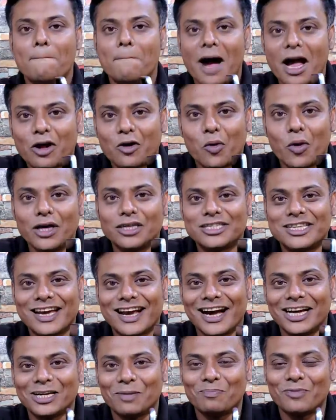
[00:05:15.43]
মাইক্রো এসডি
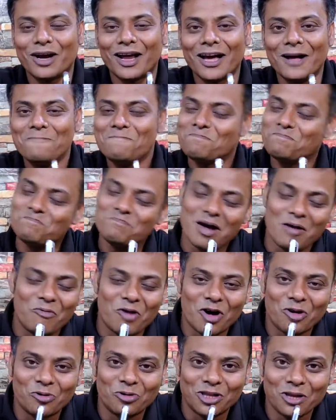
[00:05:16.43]
কার্ড আপনারা
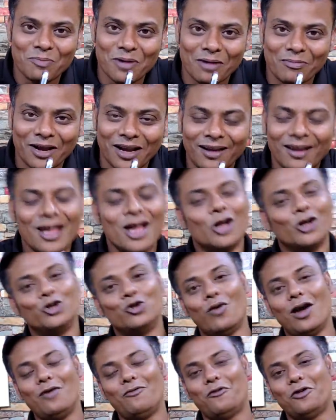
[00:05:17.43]
ব্যবহার করতে পারবেন
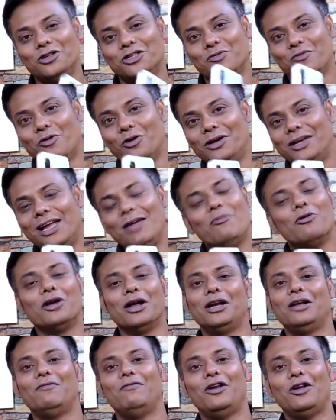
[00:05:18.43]
ডুয়াল ফোর জি ভোল্টে এবং
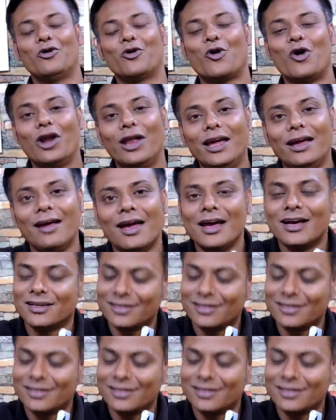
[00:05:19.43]
নেটিভ ভিডিও কলিং